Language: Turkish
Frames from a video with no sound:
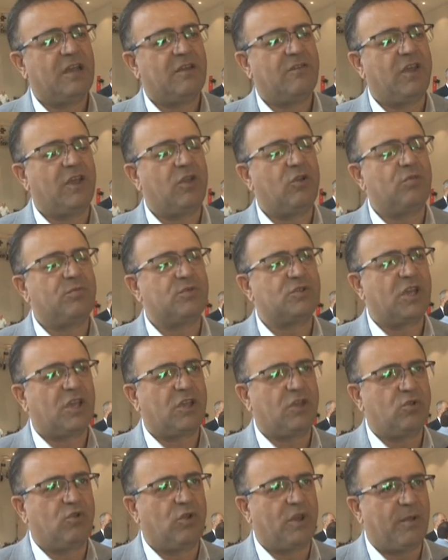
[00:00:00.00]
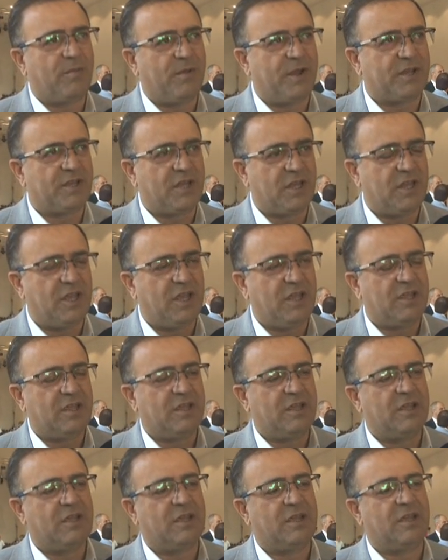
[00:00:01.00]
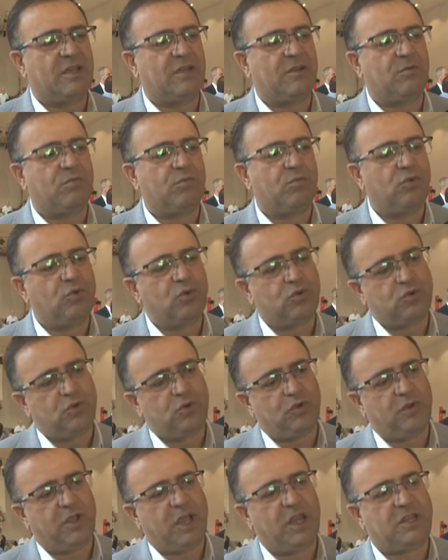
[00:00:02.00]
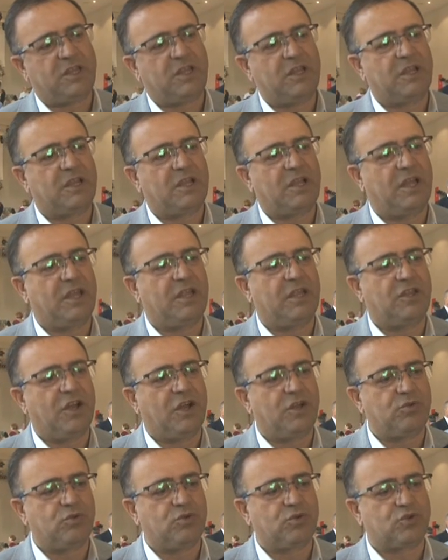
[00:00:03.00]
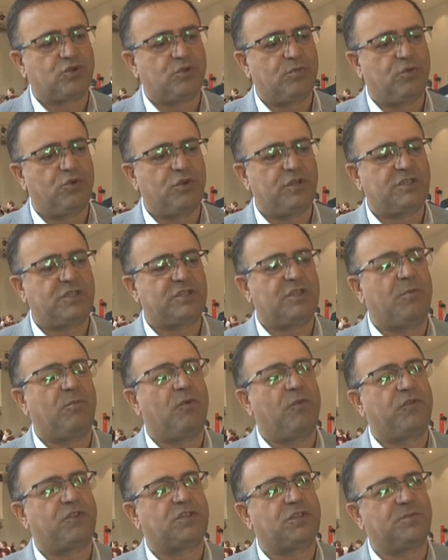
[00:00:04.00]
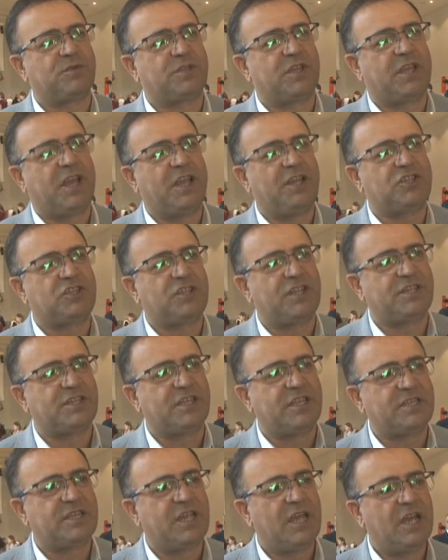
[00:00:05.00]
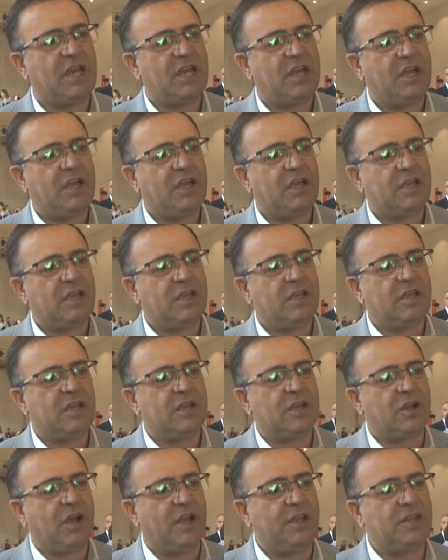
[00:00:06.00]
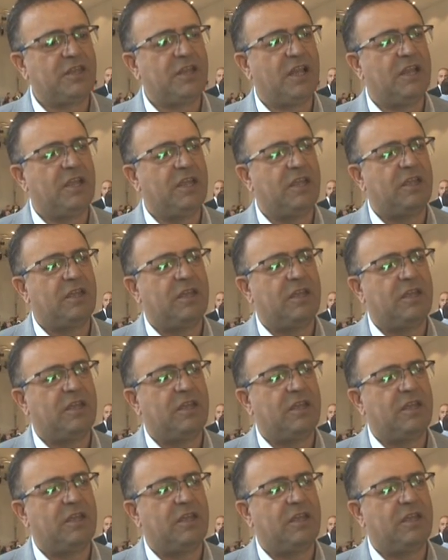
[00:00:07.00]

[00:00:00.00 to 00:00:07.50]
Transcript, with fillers: Ve önümüzdeki dönemlerde de e, bu tür etkinlikleri, daha doğrusu bu istihdam ofisimizi geliştireceğiz. E, kaliteli